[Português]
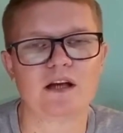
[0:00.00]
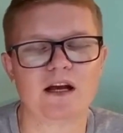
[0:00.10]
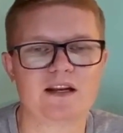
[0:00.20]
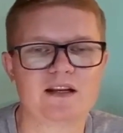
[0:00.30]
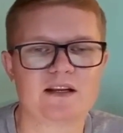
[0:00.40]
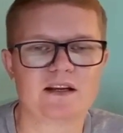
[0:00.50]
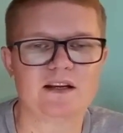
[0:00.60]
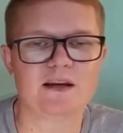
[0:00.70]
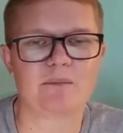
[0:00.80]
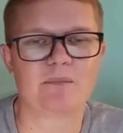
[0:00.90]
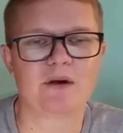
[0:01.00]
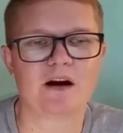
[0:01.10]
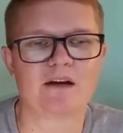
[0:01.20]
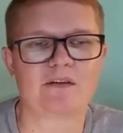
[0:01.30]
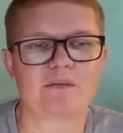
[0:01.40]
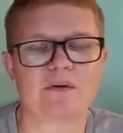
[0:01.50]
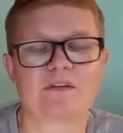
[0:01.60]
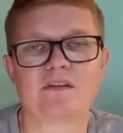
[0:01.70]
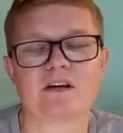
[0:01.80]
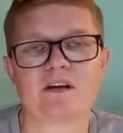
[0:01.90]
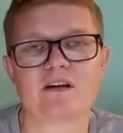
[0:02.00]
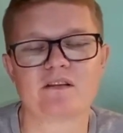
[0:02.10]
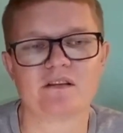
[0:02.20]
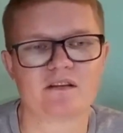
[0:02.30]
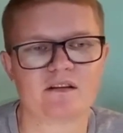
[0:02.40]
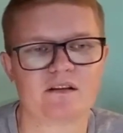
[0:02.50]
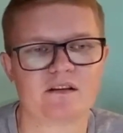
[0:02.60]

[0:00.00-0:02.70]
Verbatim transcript: alegria, paz, paciência,